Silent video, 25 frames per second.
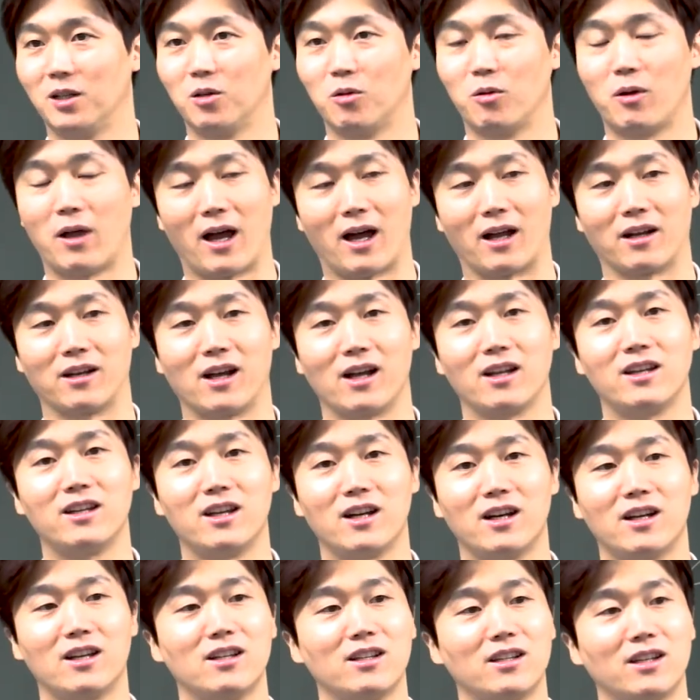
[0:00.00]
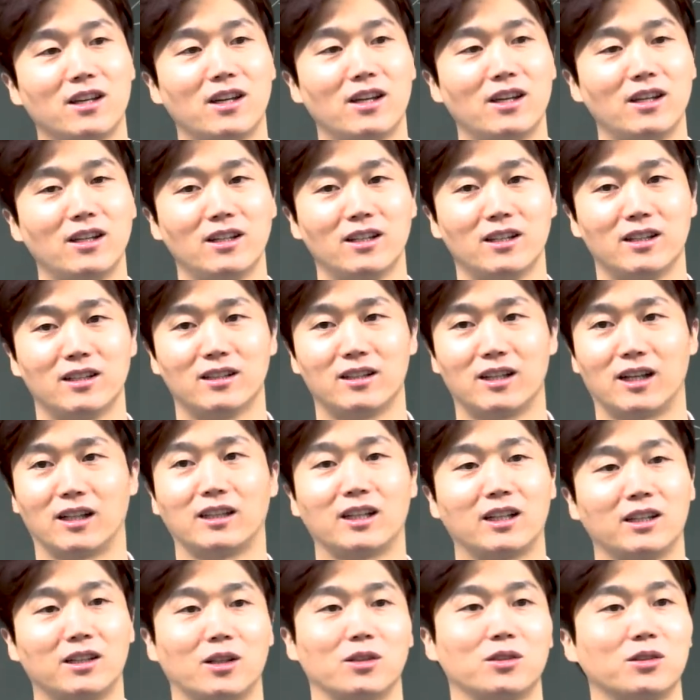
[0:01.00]
왜 아나니아에게
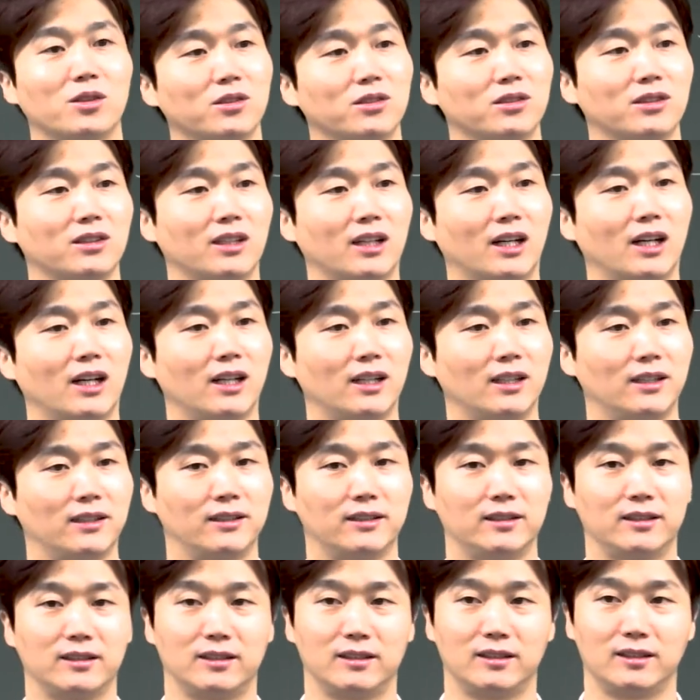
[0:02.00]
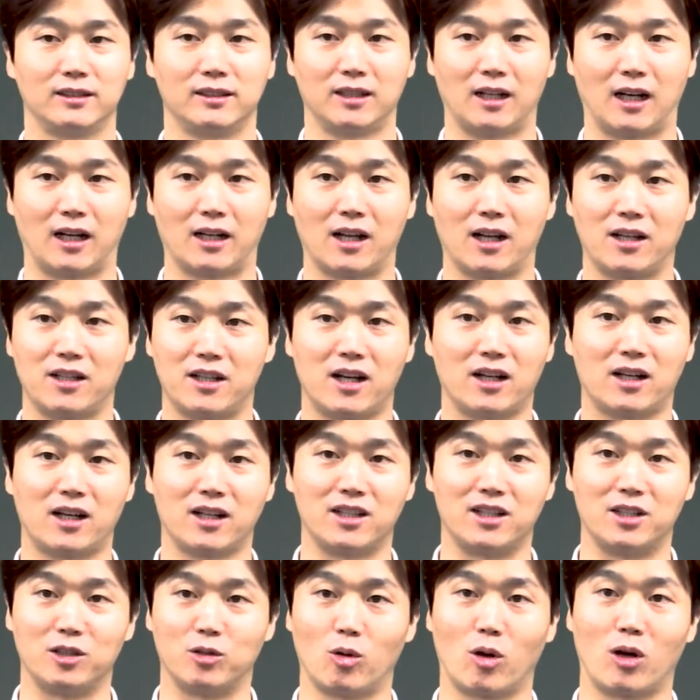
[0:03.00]
나타나셨을까? 아나니아가
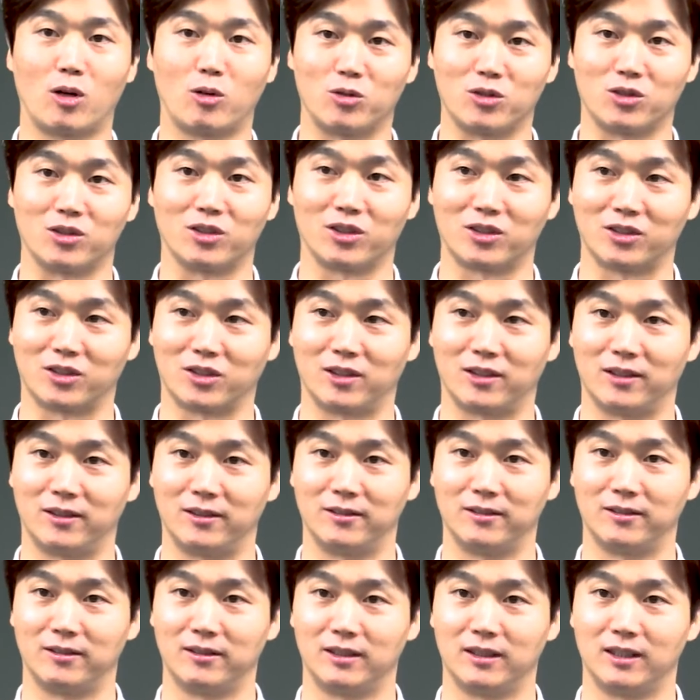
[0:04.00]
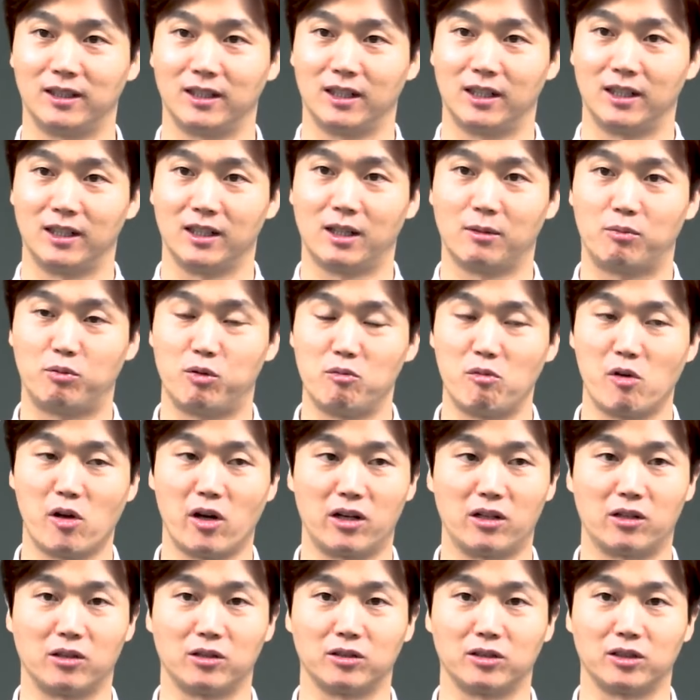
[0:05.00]
기도하고 있었죠. 근데
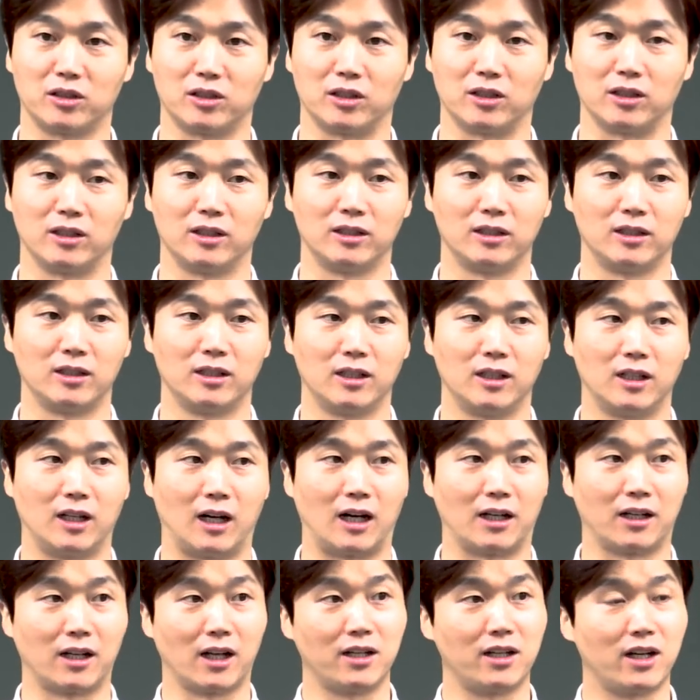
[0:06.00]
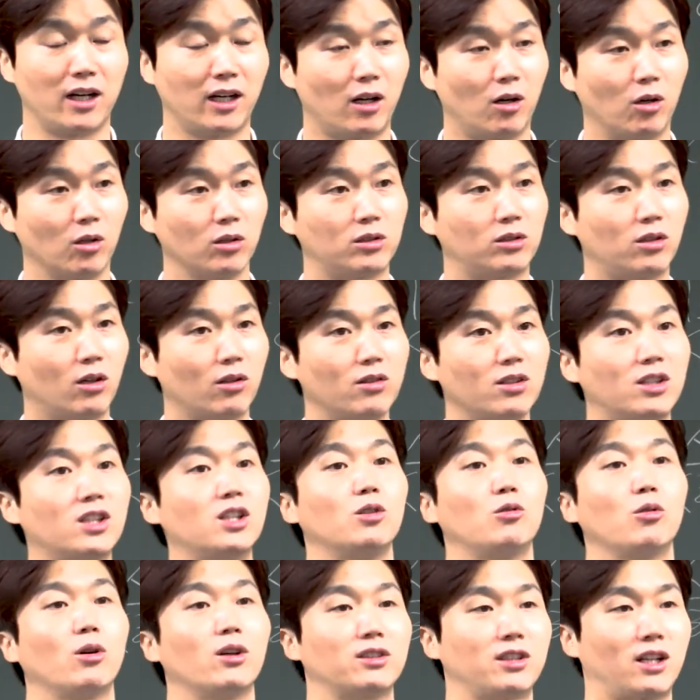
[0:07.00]
분명한 것은 아나니아가 어떤
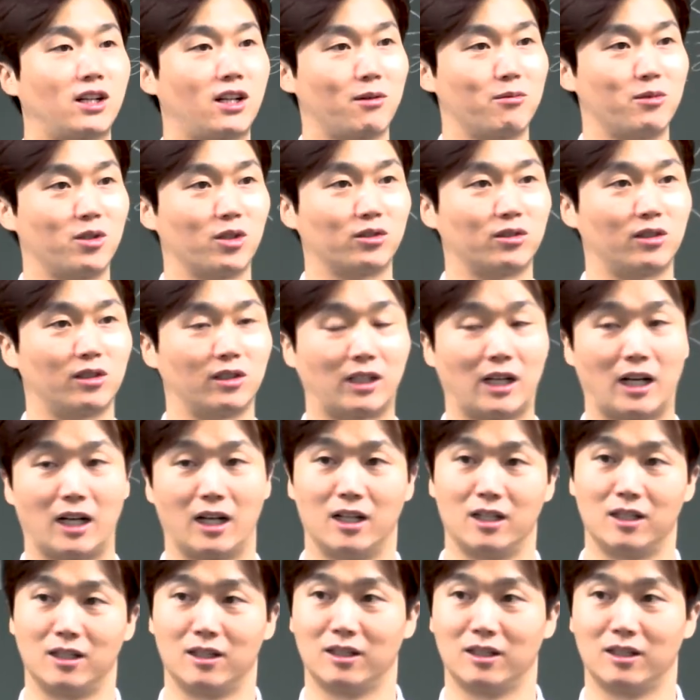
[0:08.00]
기도의 사람이었을까?